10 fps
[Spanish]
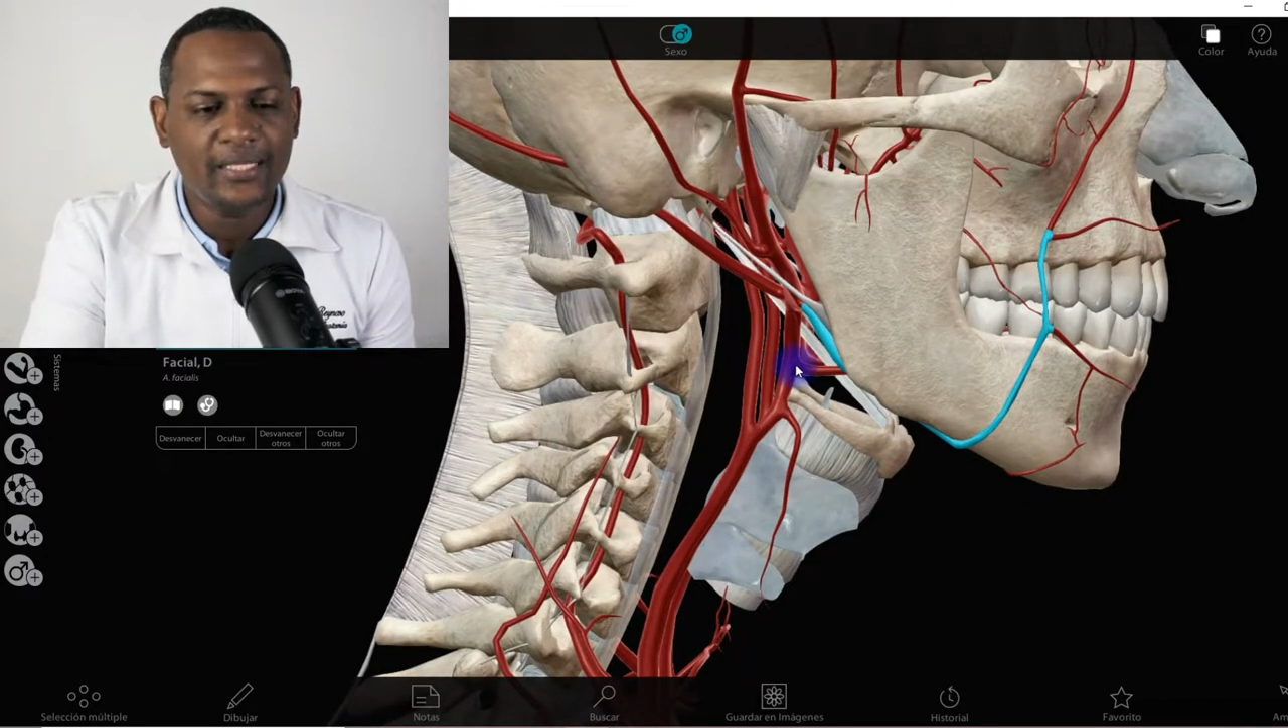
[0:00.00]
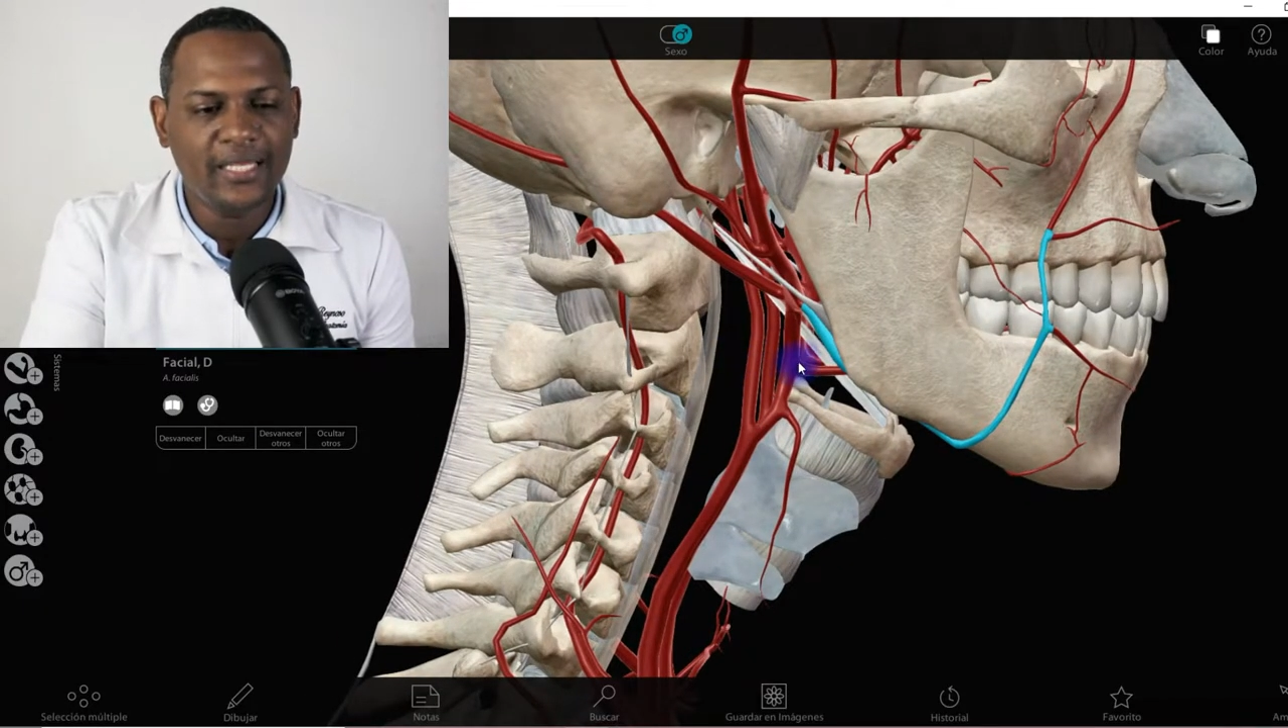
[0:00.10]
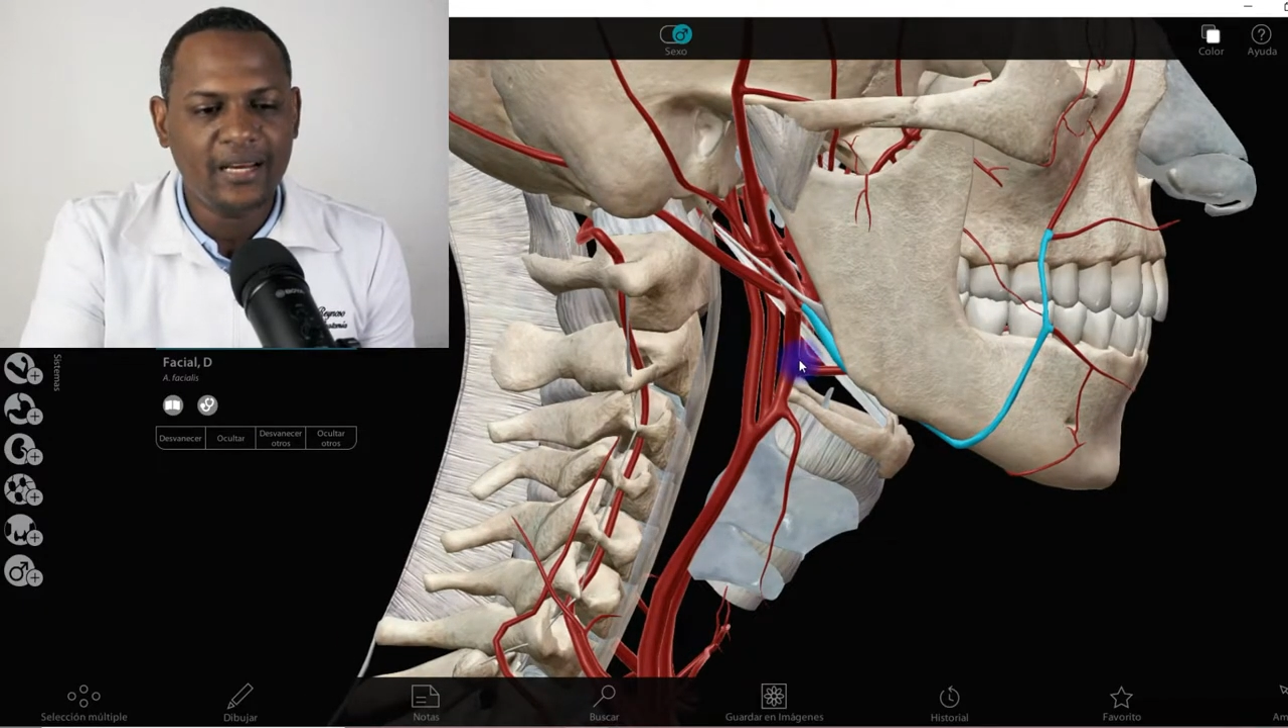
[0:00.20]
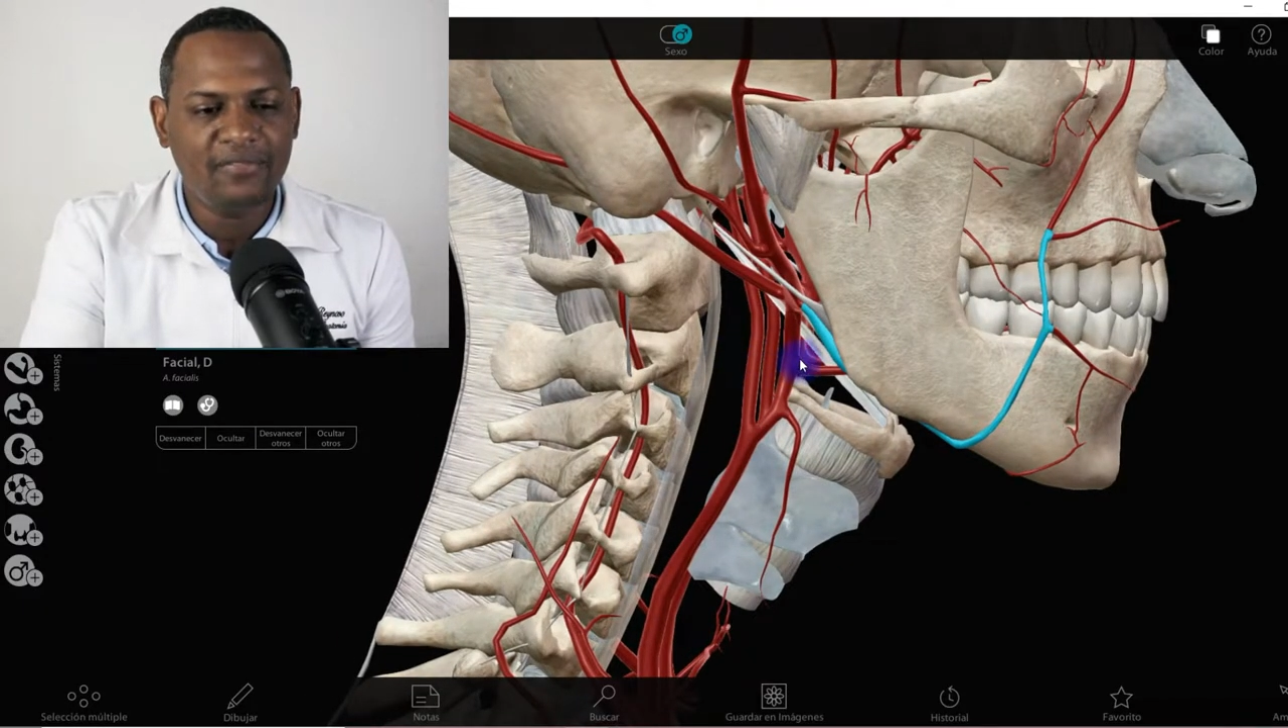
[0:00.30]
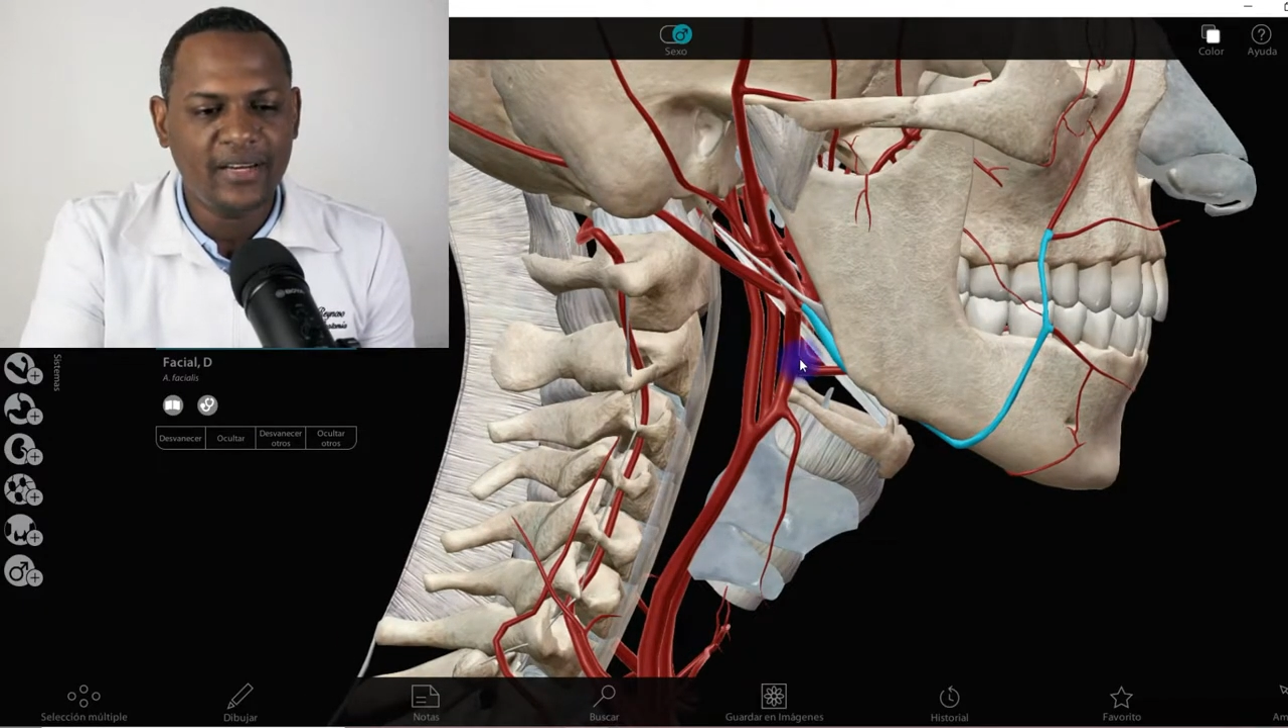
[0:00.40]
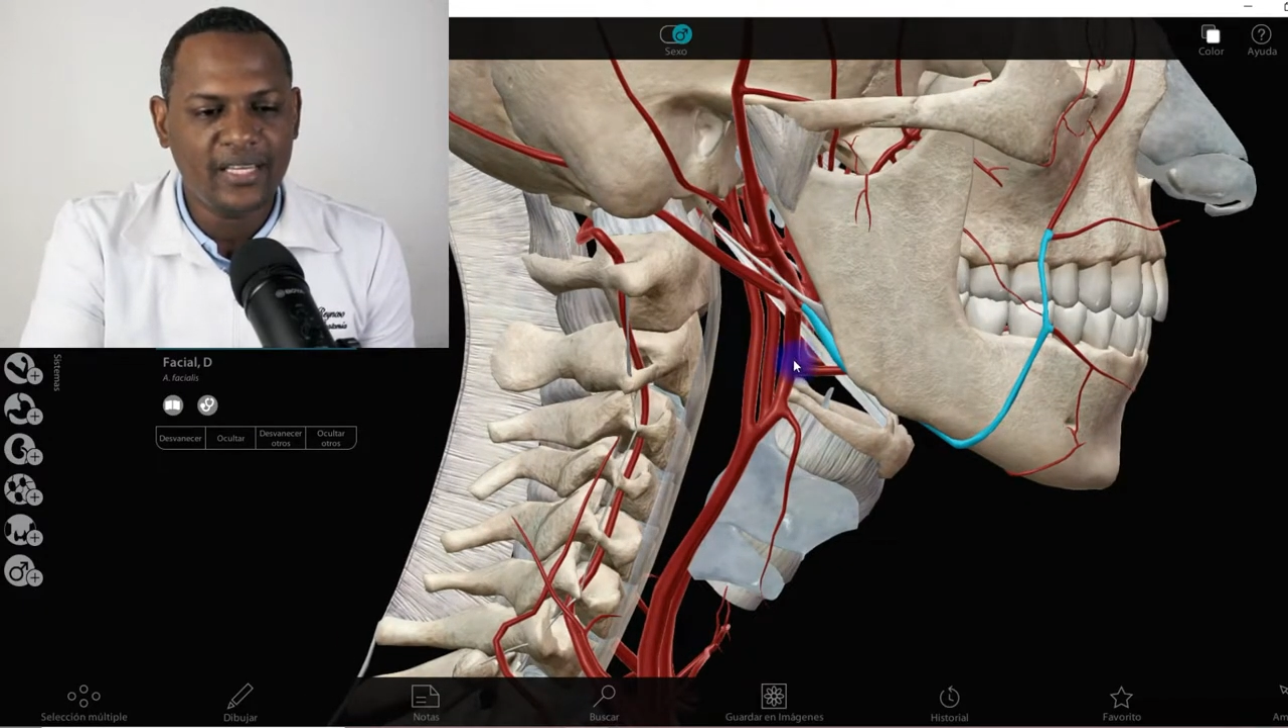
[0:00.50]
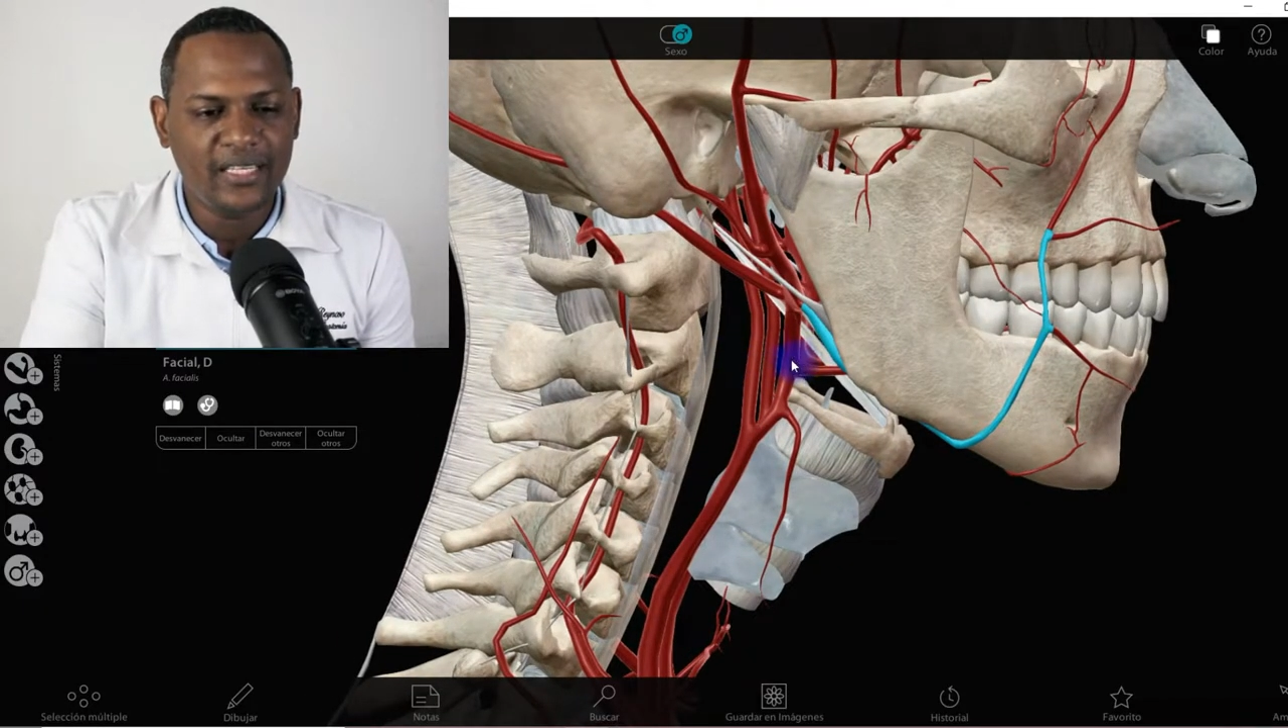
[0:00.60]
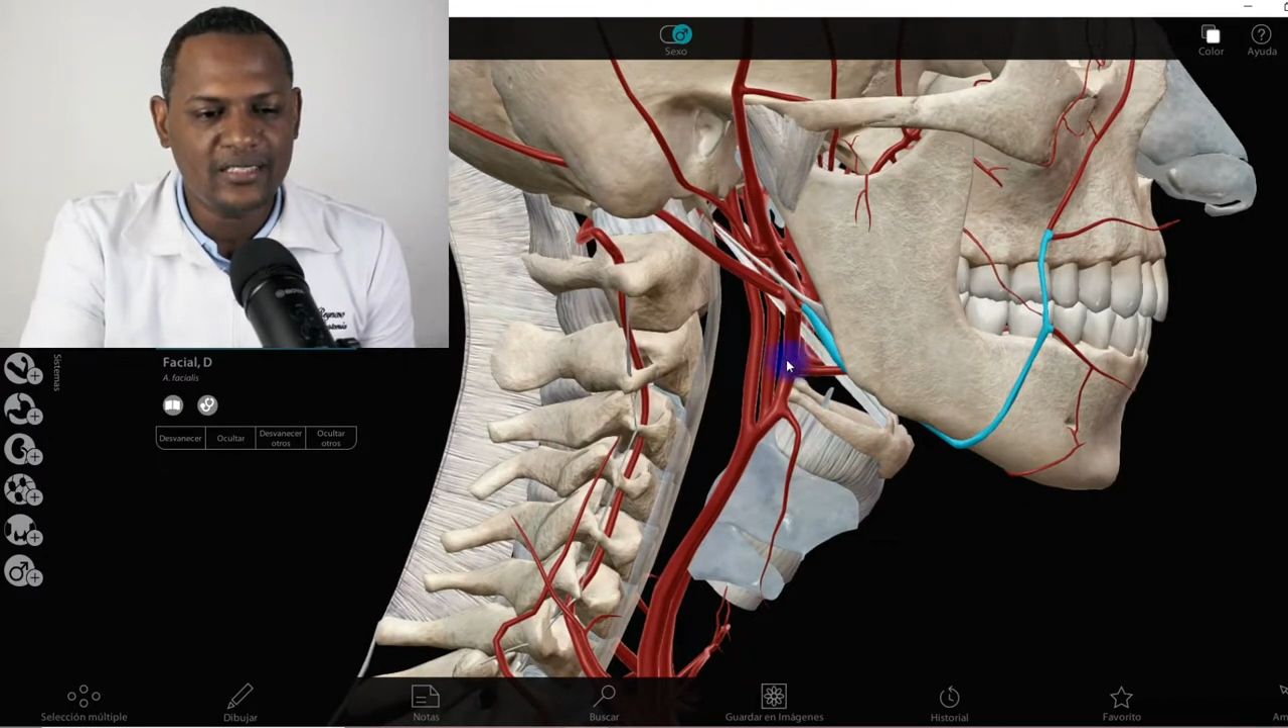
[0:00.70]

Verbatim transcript: arteria faringe